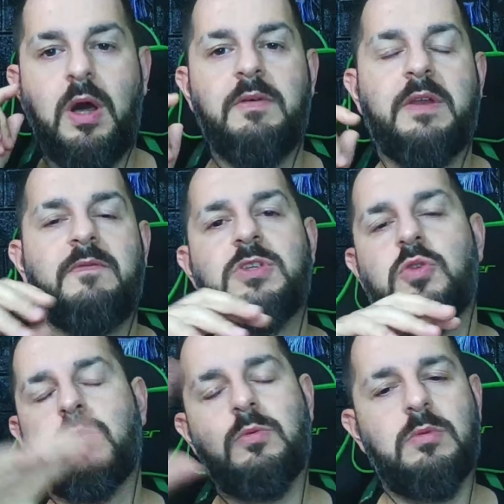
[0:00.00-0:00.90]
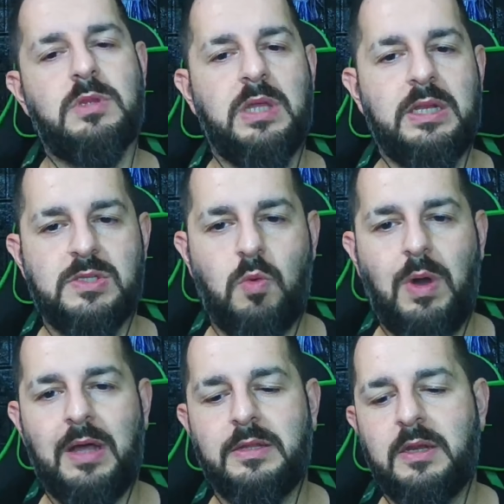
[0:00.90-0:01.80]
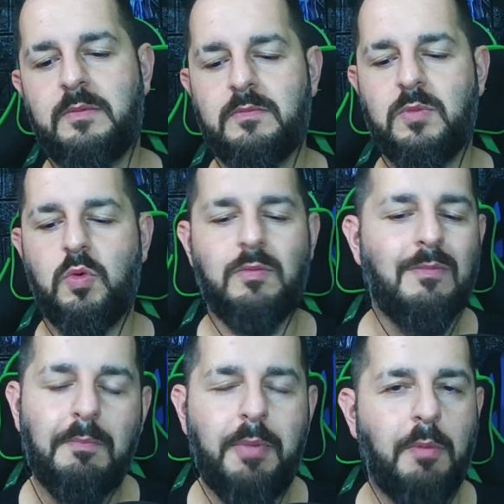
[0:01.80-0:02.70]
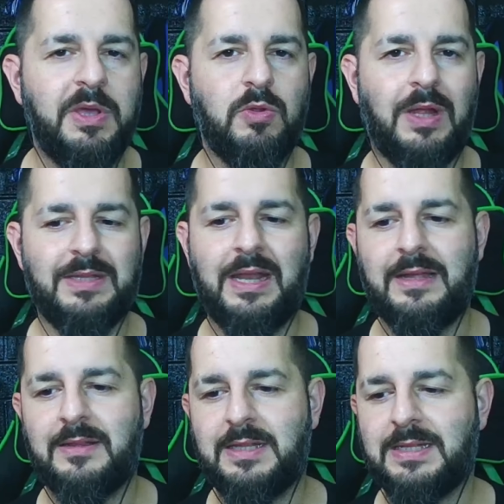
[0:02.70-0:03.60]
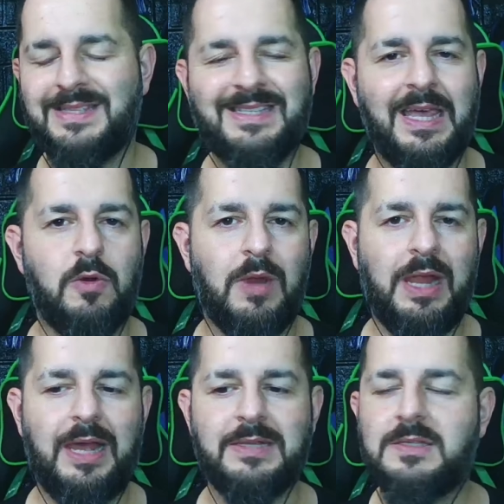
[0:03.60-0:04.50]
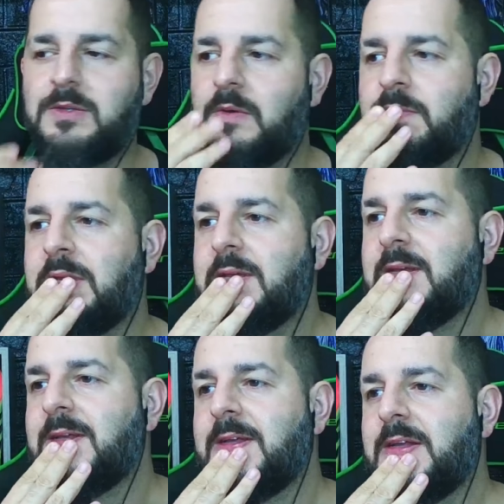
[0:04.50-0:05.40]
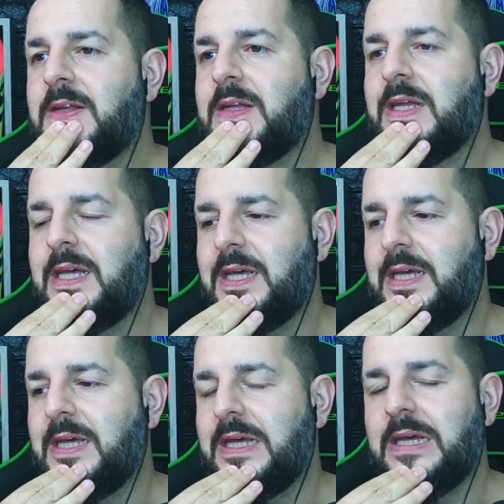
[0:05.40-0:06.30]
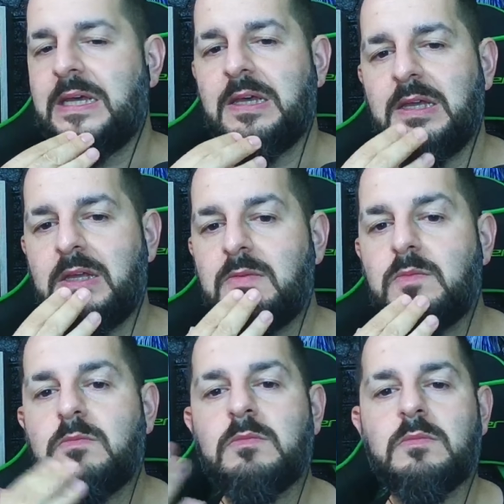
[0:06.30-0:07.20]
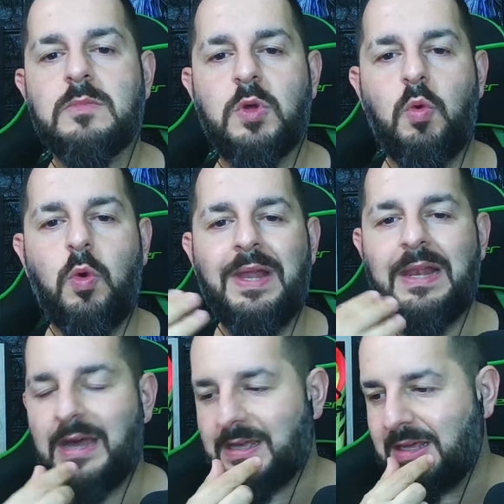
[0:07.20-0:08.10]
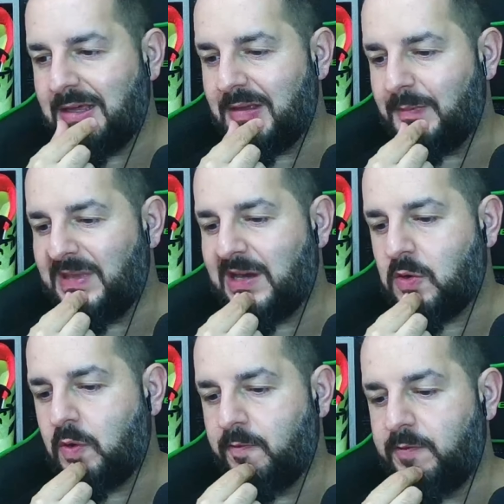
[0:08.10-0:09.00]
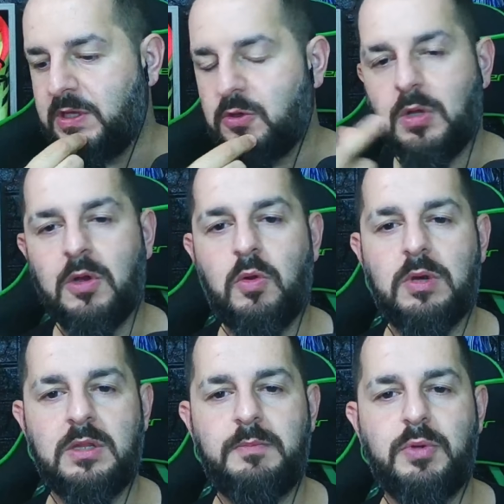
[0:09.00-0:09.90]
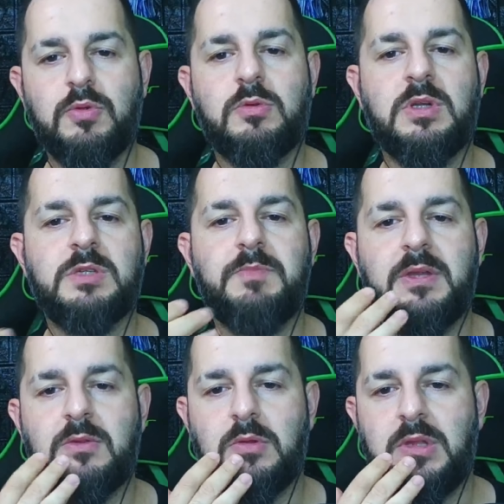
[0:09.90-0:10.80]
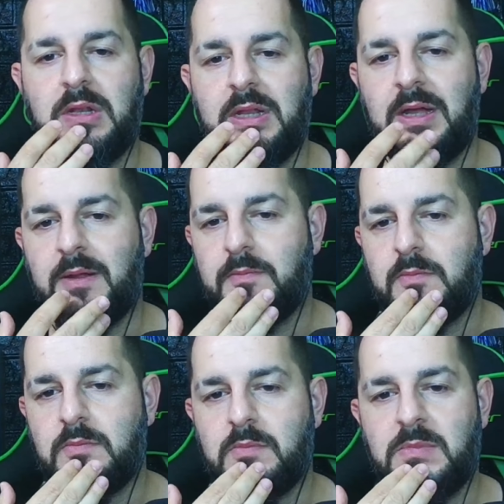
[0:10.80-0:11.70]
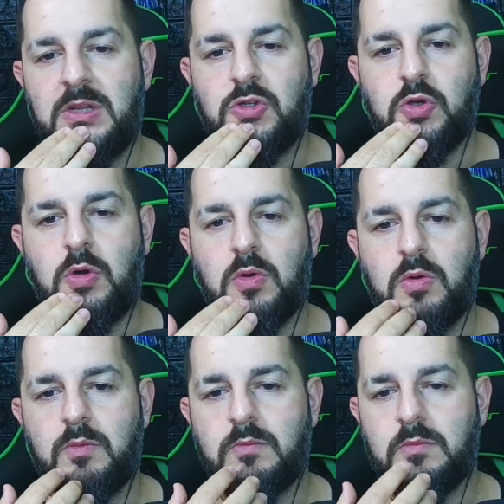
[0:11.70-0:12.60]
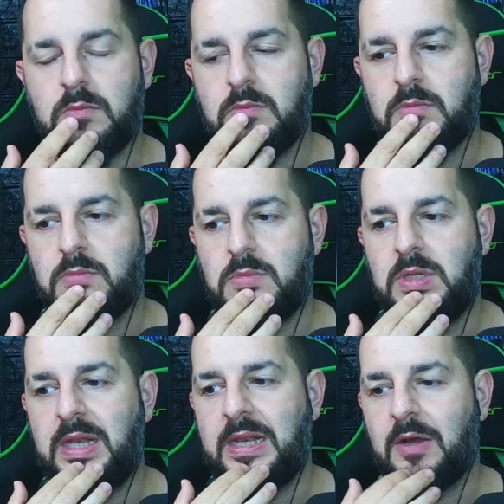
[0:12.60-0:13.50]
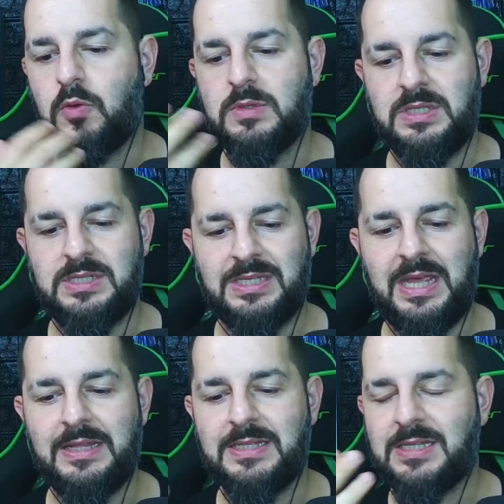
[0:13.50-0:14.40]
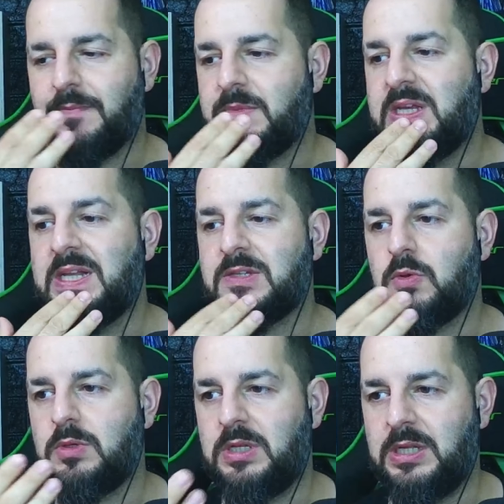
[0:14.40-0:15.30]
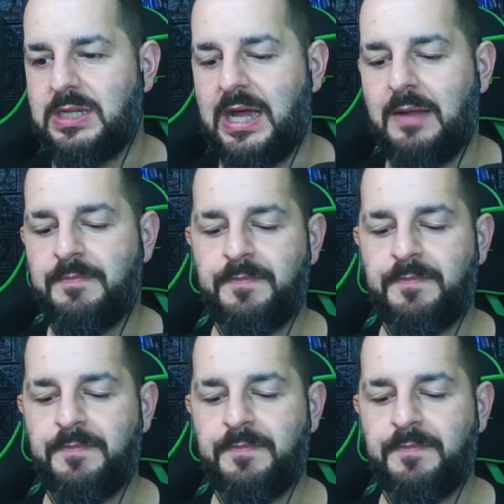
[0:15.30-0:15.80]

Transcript: aver visto tutte le squadre, un po' meno l'Atalanta, zero la Lazio, e quella che mi ha convinto ancora di più sotto l'aspetto della, del gioco, della consistenza, della solidità,